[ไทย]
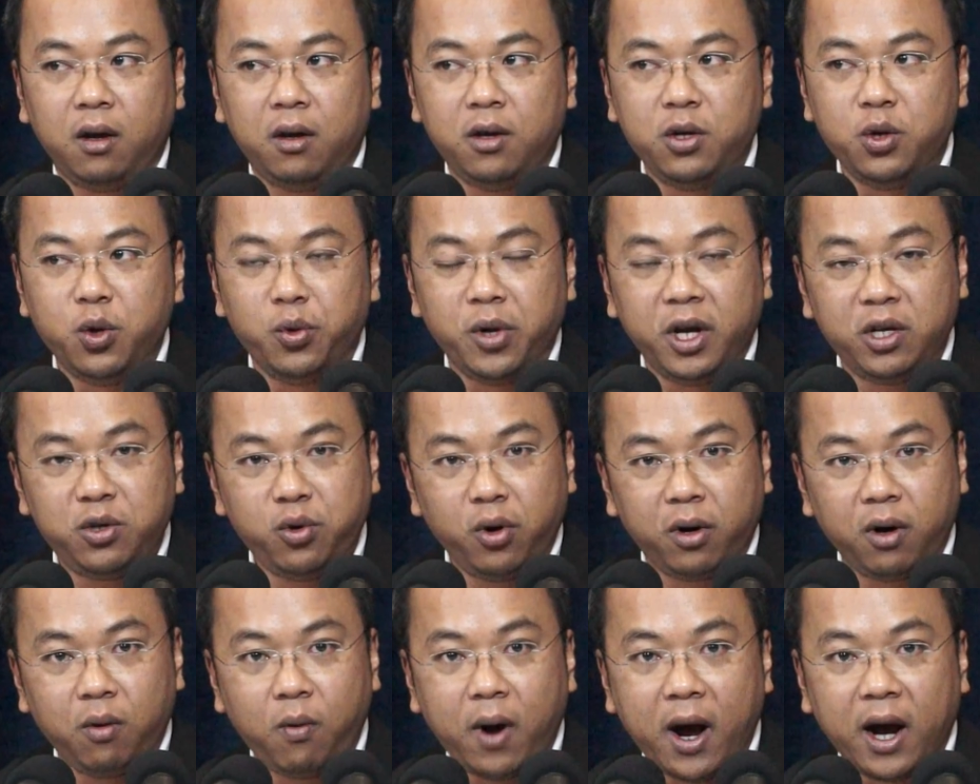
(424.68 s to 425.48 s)
อยู่ในช่
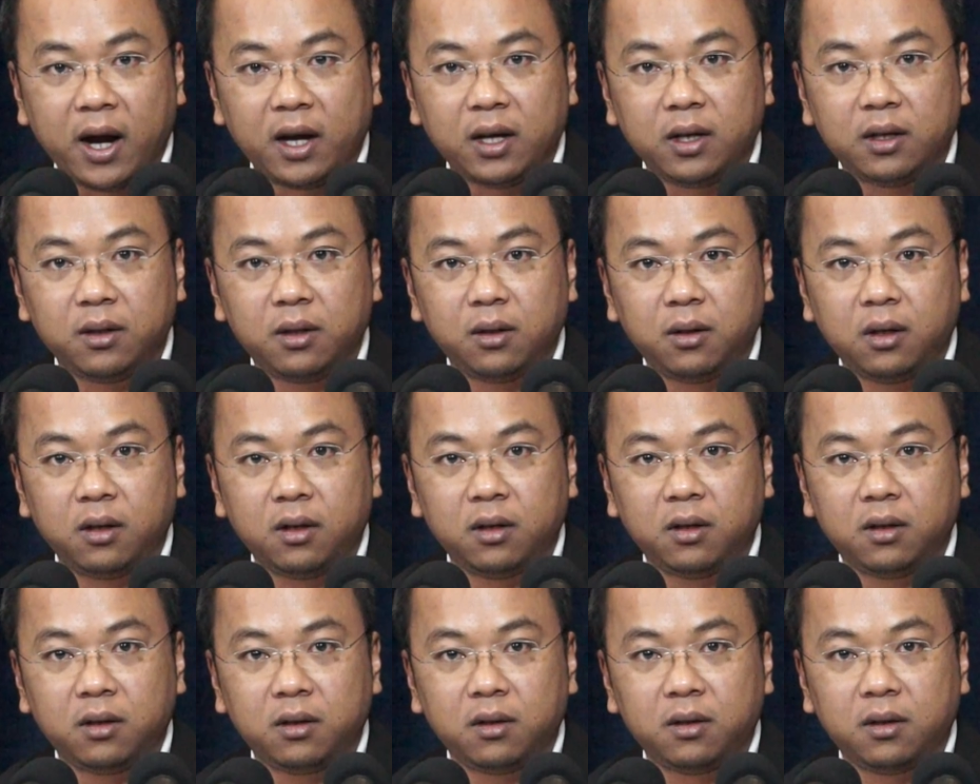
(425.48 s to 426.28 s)
วงระหว่าง
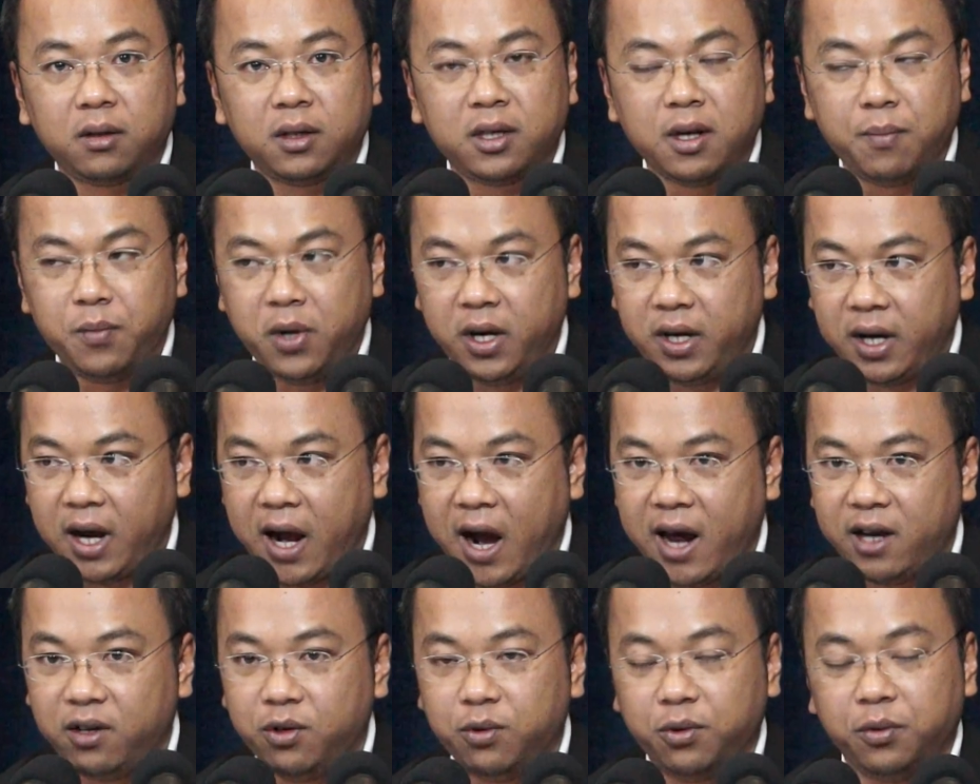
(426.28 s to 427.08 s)
ดำเนิน
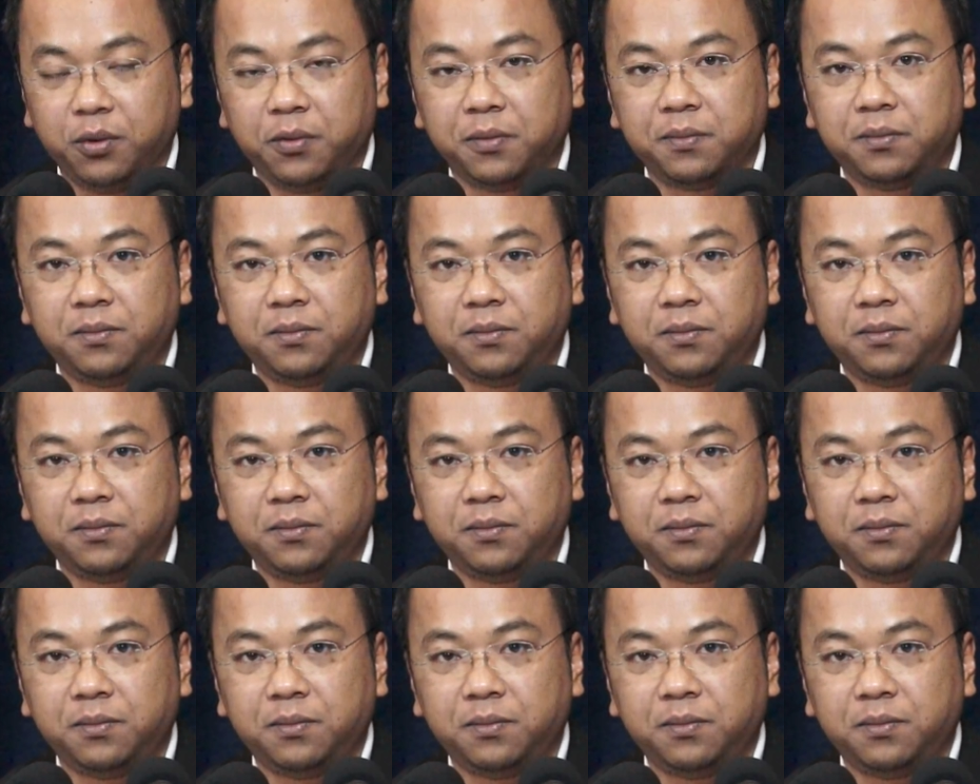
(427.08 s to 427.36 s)
การอยู่